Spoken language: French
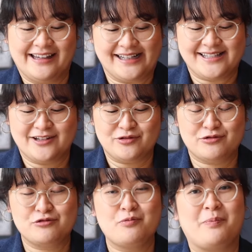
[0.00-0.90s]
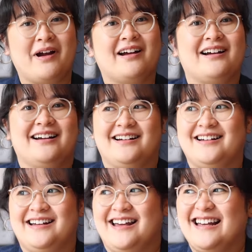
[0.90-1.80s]
ingrédient super
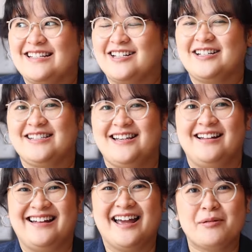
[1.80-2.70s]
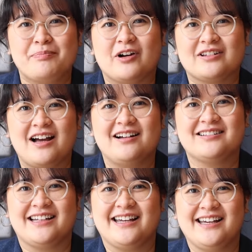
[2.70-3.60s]
essentielles,
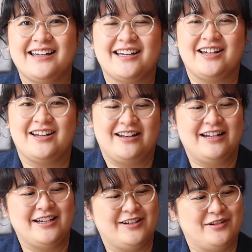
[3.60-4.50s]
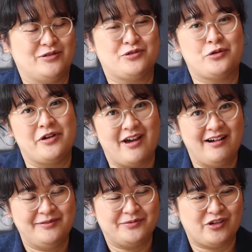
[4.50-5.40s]
important et les
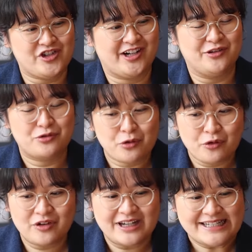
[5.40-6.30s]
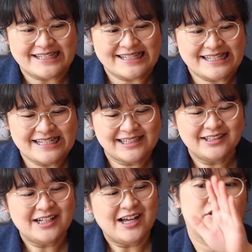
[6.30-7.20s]
soya. Donc, j'en ai deux ici.
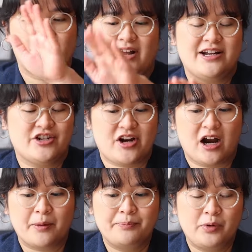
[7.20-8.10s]
Soya légère